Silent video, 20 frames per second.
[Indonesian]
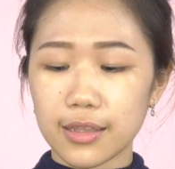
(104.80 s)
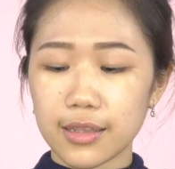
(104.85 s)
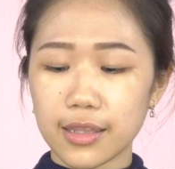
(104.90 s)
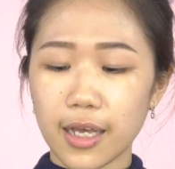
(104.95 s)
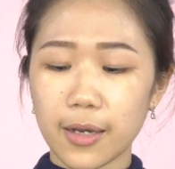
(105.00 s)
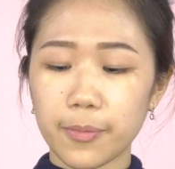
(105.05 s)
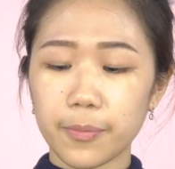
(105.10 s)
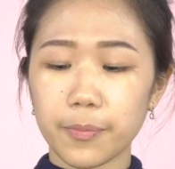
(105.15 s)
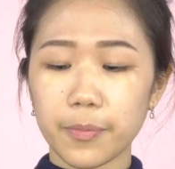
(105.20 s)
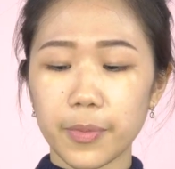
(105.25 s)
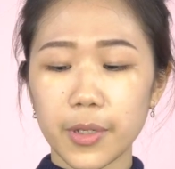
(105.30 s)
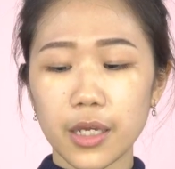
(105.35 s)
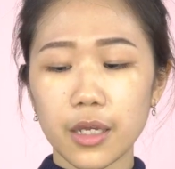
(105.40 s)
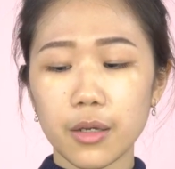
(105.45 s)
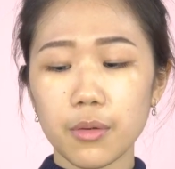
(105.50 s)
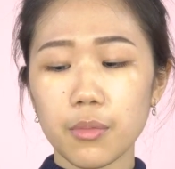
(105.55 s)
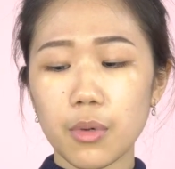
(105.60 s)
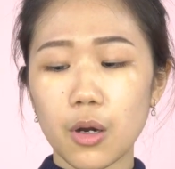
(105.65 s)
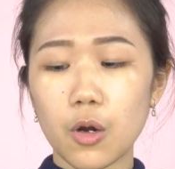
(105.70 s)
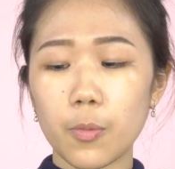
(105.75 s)

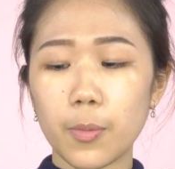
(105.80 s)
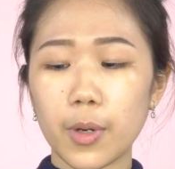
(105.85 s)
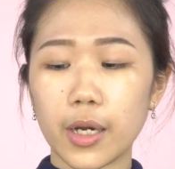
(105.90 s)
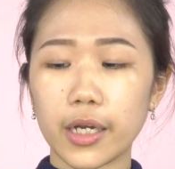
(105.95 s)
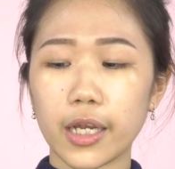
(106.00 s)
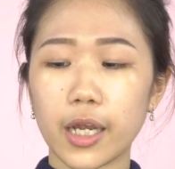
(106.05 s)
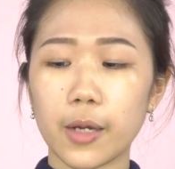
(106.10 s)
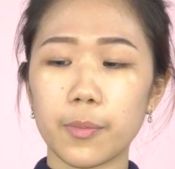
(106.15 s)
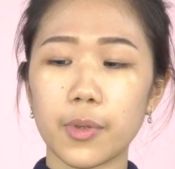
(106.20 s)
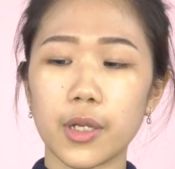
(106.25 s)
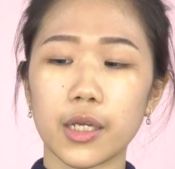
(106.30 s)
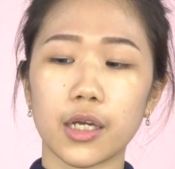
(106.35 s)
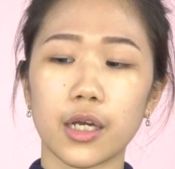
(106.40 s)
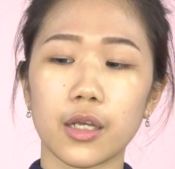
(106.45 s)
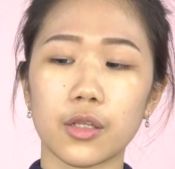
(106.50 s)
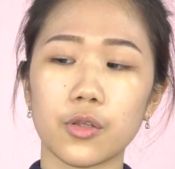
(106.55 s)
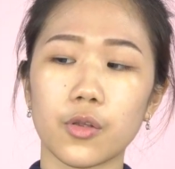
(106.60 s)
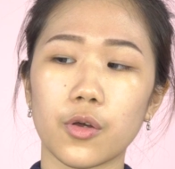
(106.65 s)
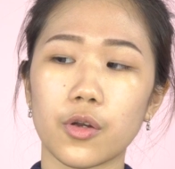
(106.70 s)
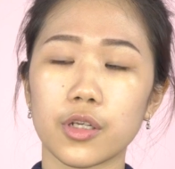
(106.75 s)
tapi mau pakai
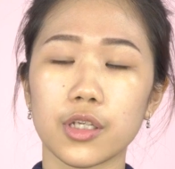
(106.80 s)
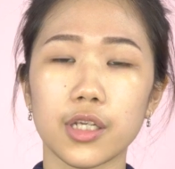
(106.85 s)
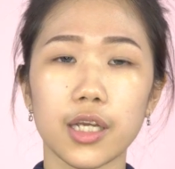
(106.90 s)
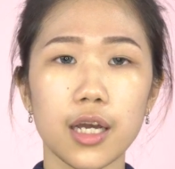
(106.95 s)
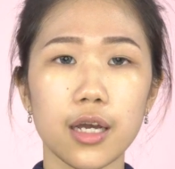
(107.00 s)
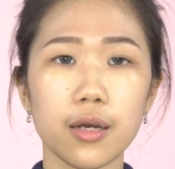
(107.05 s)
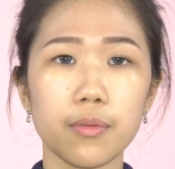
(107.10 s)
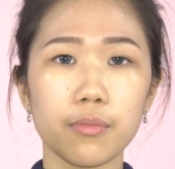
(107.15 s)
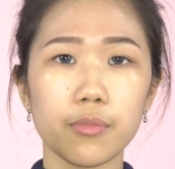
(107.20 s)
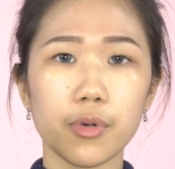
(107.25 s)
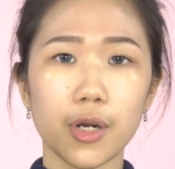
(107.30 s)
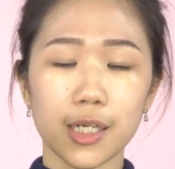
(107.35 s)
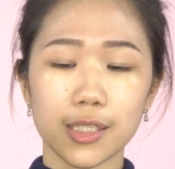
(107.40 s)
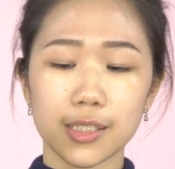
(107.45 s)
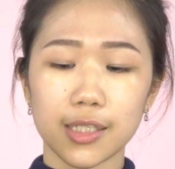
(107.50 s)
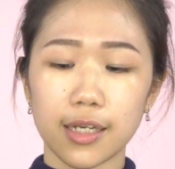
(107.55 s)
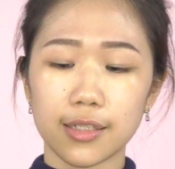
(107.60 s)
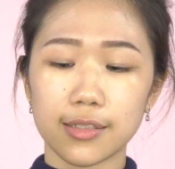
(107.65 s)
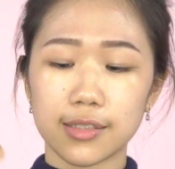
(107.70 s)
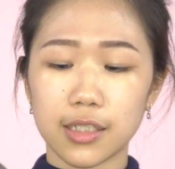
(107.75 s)
aplikatornya
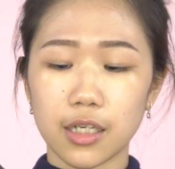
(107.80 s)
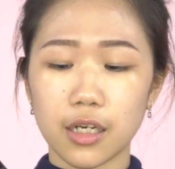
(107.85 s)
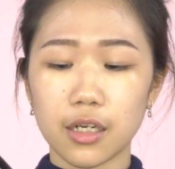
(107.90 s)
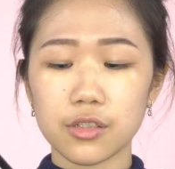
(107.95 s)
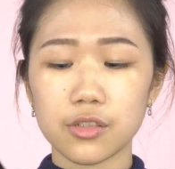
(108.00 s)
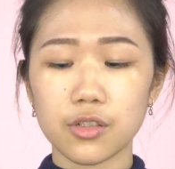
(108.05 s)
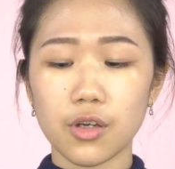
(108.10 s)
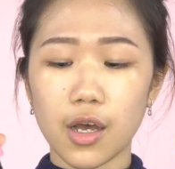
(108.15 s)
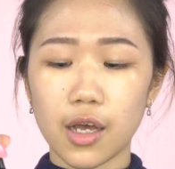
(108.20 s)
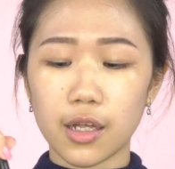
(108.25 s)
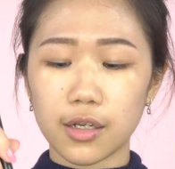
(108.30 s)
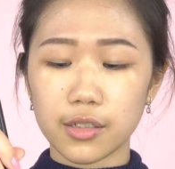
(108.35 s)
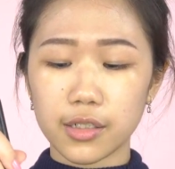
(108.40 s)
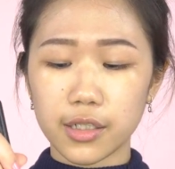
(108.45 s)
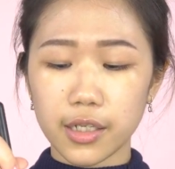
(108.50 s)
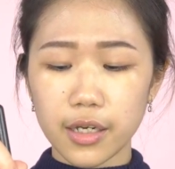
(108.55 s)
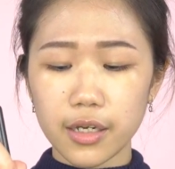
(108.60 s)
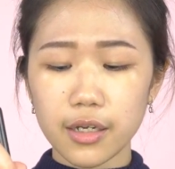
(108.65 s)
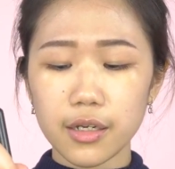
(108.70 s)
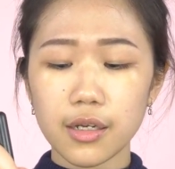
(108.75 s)
brush aja
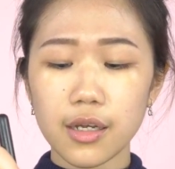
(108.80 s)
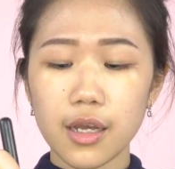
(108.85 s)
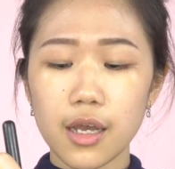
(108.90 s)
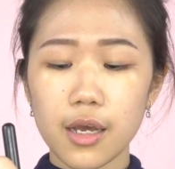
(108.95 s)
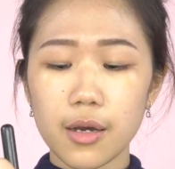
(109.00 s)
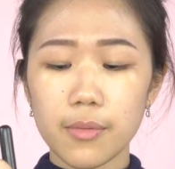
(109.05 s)
soalnya